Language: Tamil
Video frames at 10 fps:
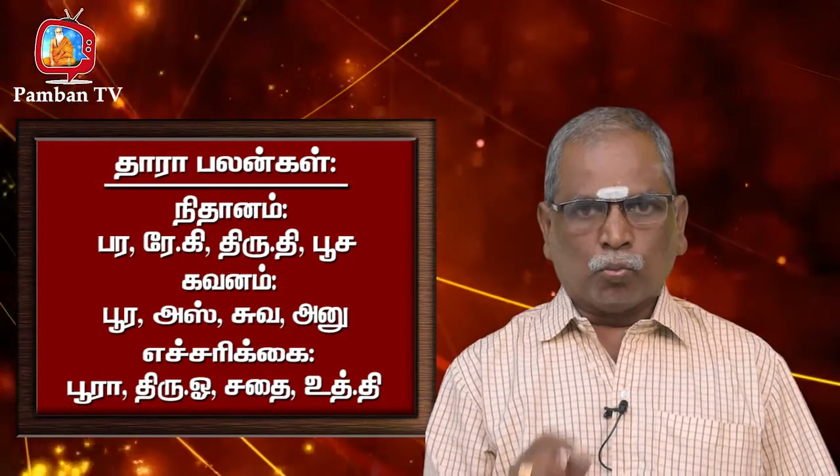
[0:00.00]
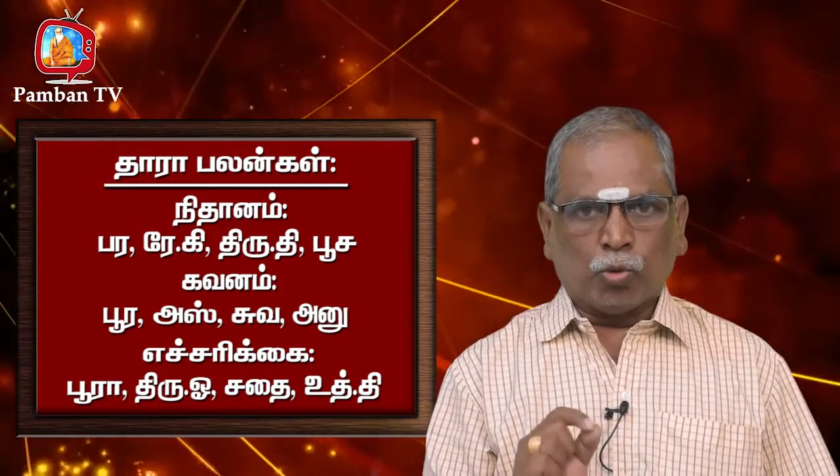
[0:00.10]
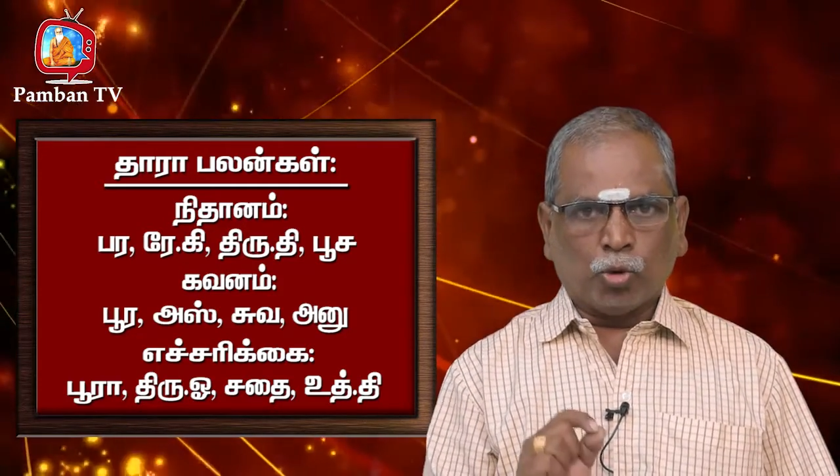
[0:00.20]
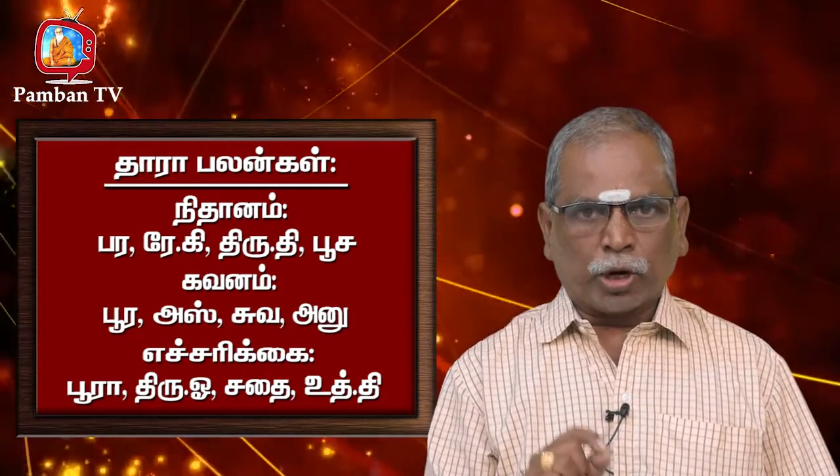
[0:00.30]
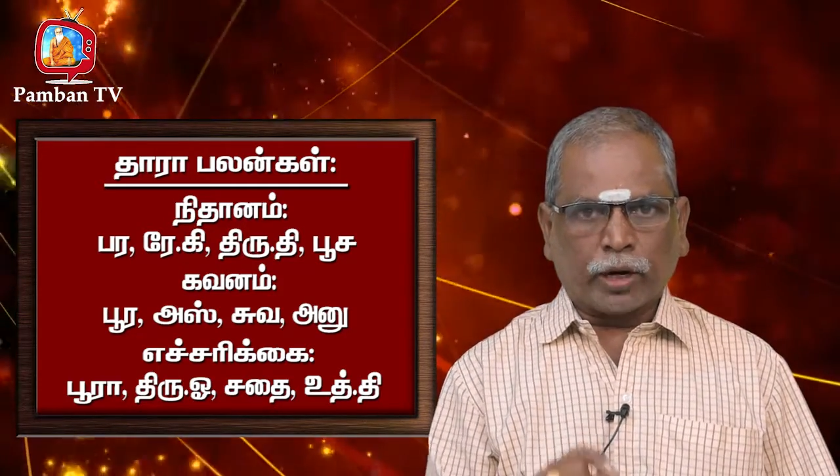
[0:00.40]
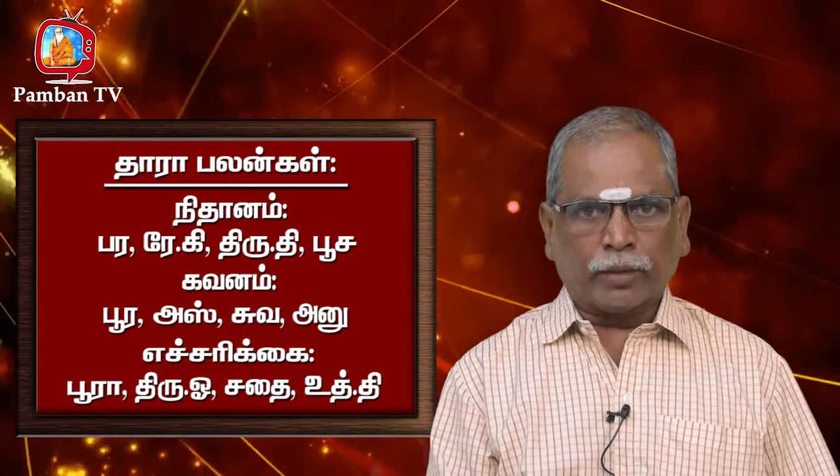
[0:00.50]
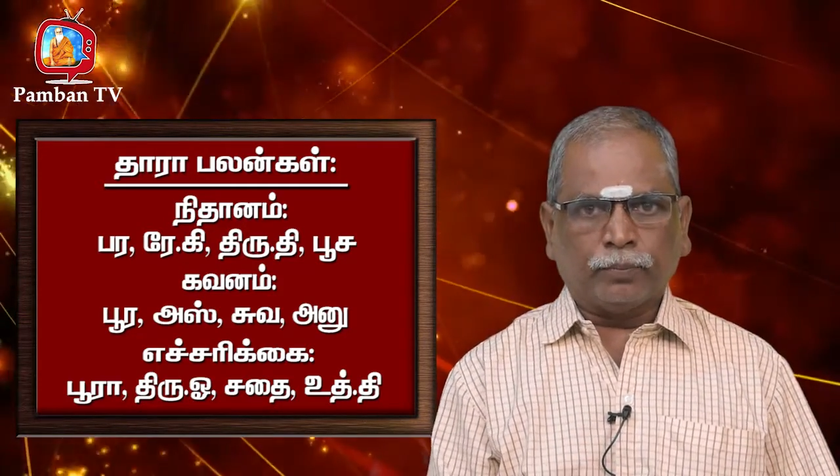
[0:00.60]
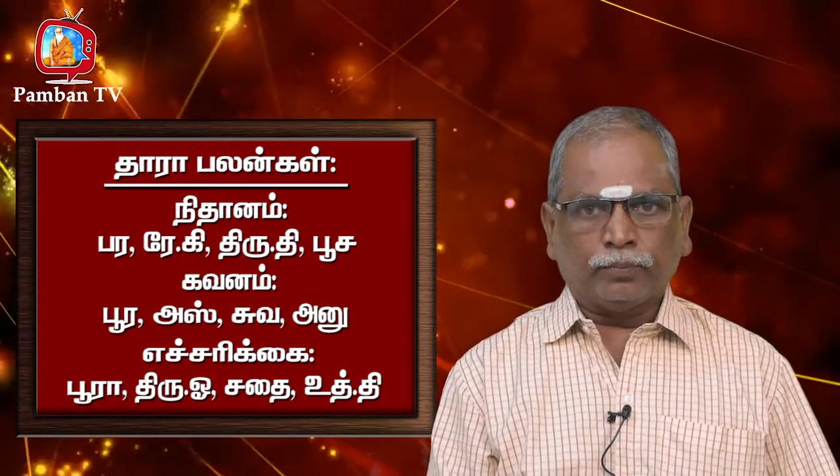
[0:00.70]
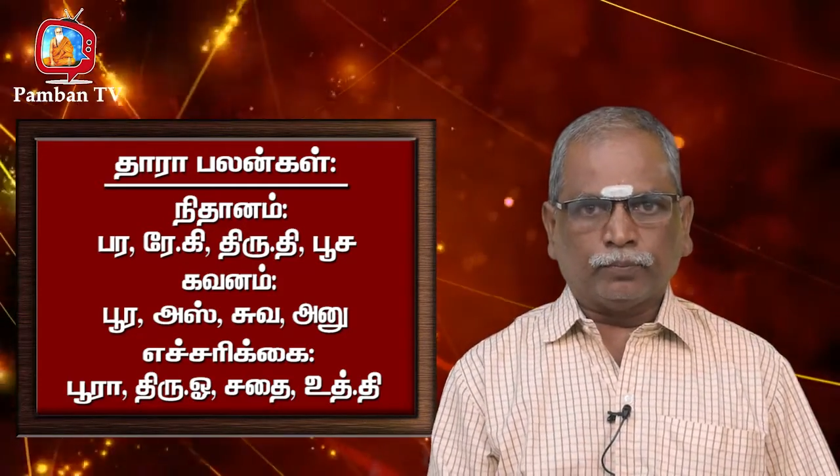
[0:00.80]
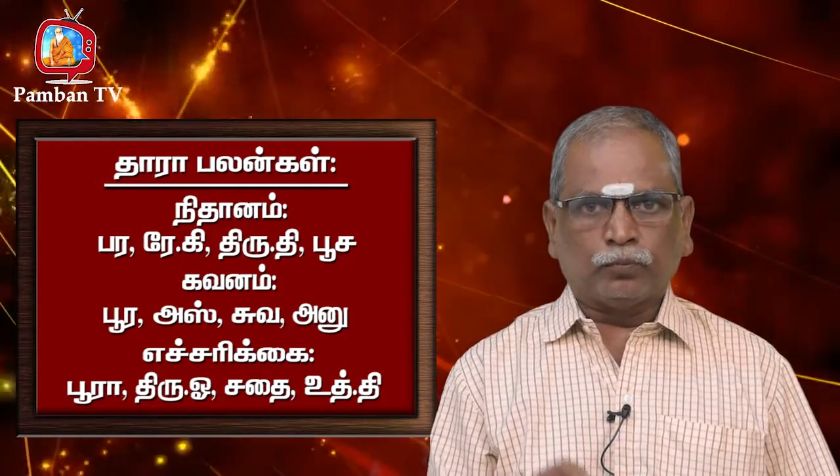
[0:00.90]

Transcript: பூராடம்